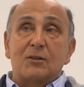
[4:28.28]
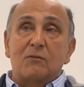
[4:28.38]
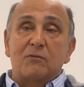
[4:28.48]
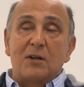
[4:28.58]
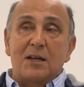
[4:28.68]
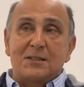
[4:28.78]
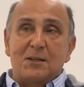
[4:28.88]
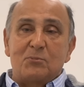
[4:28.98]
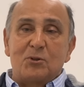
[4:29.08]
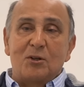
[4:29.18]
eso fue una
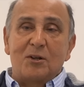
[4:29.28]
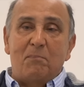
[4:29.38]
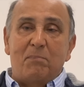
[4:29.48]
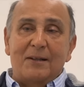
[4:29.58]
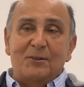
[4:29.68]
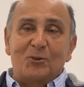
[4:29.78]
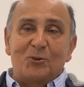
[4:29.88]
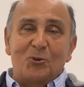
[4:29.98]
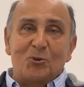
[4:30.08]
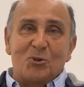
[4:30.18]
decepción
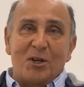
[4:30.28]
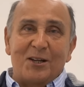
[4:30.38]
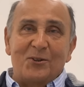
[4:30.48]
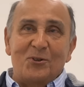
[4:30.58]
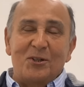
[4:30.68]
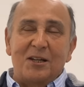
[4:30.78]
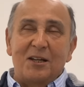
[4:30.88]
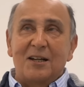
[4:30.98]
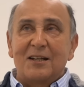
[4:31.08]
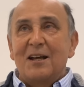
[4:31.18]
espantosa, que nos
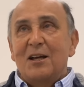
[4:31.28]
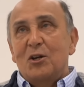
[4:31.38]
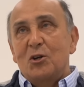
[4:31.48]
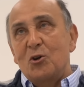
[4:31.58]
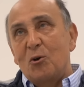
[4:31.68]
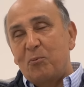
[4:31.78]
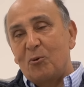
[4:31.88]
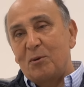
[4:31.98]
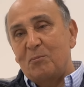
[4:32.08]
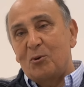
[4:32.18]
dijeran no
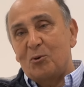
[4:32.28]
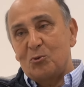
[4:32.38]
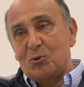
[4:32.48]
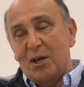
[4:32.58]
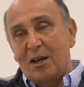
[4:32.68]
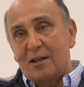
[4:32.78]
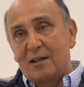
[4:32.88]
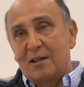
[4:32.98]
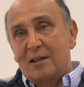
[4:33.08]
podemos cruzar,